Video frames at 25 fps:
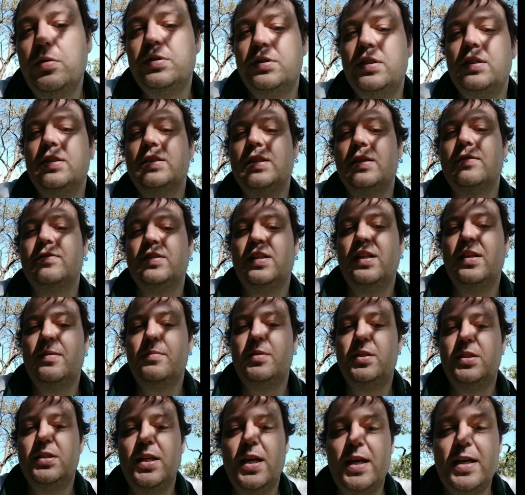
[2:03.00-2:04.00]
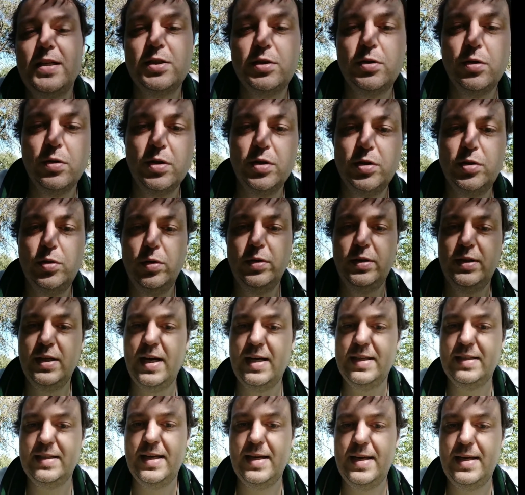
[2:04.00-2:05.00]
Станислав Салам считает, что
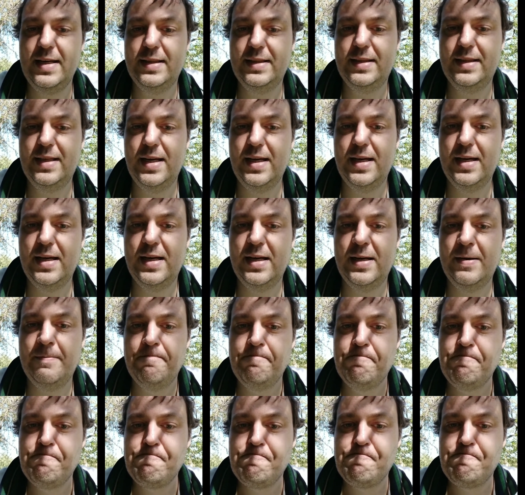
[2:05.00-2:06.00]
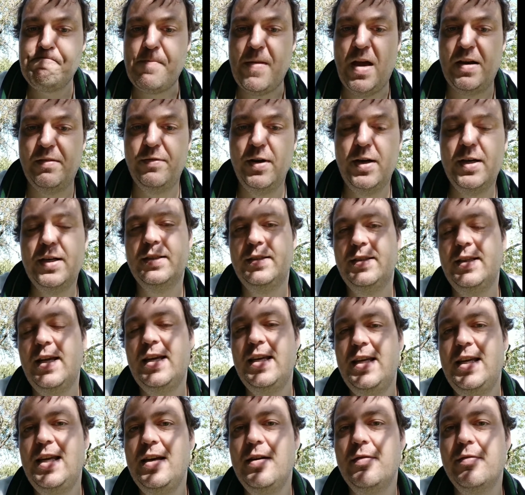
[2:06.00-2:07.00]
результат – это выход на
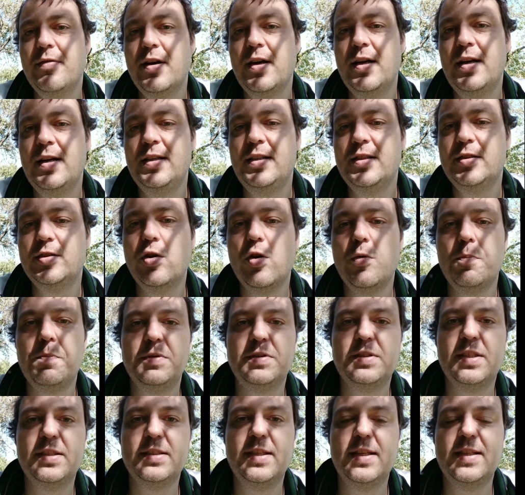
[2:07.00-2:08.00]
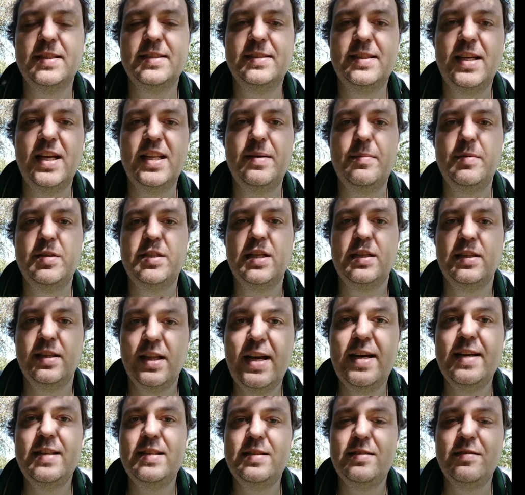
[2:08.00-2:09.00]
Евро из группы с Казахстаном и
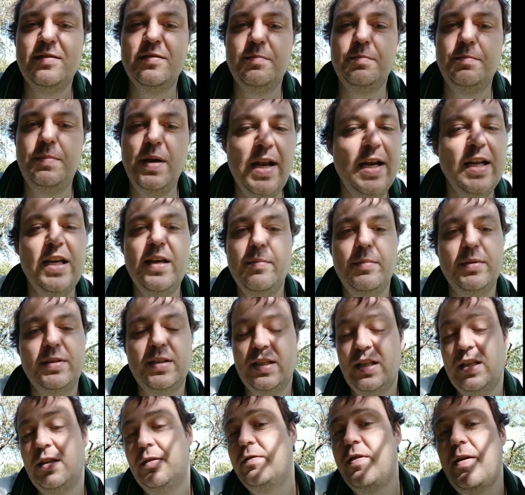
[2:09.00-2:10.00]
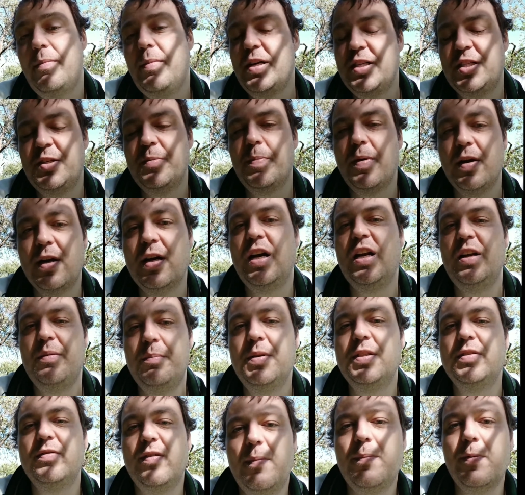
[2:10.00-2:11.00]
Шотландией? Бельгии мы тогда два матча проиграли
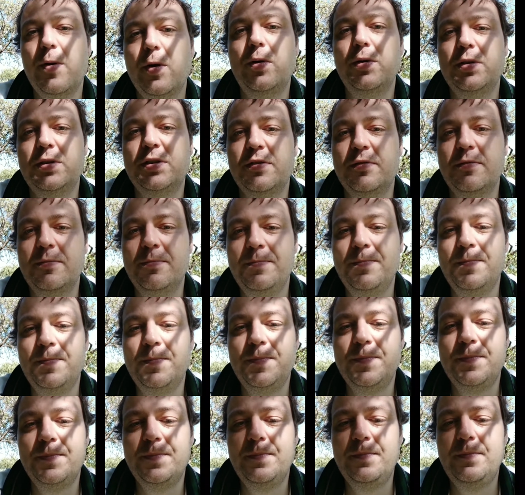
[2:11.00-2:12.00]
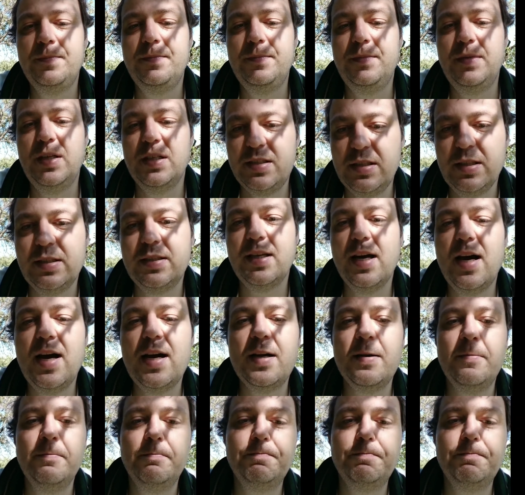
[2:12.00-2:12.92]
без вопросов. Если так,